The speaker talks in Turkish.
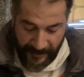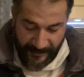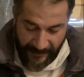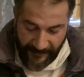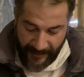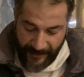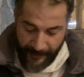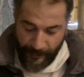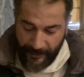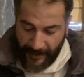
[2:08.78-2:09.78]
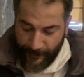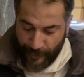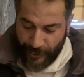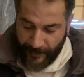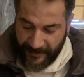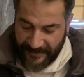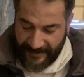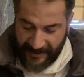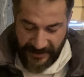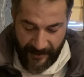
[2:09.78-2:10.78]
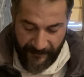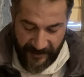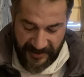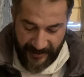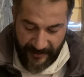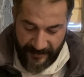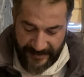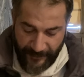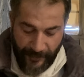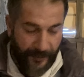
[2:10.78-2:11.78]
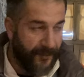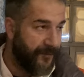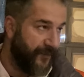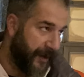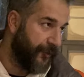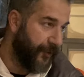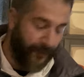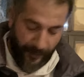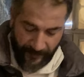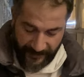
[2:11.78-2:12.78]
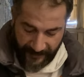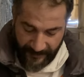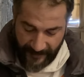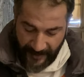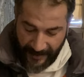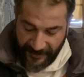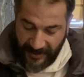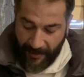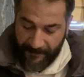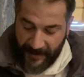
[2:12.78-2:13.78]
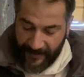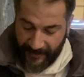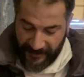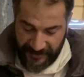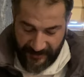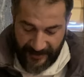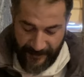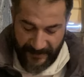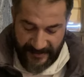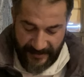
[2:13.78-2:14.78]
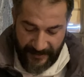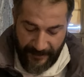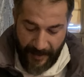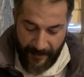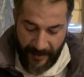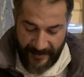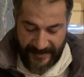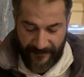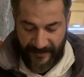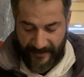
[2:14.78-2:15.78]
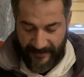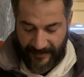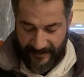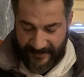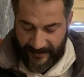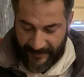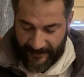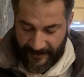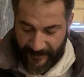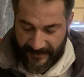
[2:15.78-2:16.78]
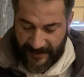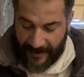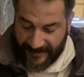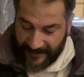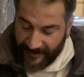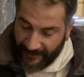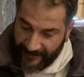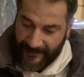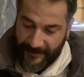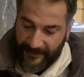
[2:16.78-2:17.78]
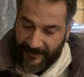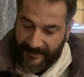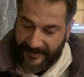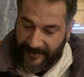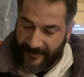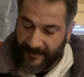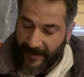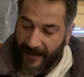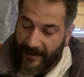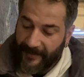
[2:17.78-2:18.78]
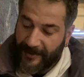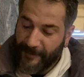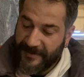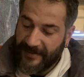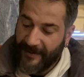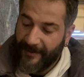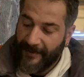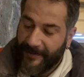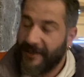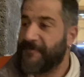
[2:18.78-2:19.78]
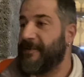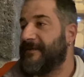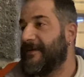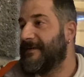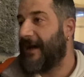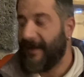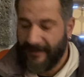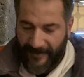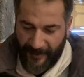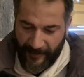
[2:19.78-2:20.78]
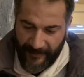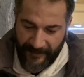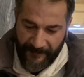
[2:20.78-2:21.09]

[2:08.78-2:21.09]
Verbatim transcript: birden elhamdülillah Müslümanız diye cevap vereceklerini sanıyordum. Fakat öyle olmadı cevaplar karıştı. Kimisi İmam-ı Azam dinindeniz dedi, kimisi Hazreti Ali dinindeniz dedi, kimisi de hiçbir din tayin edemedi.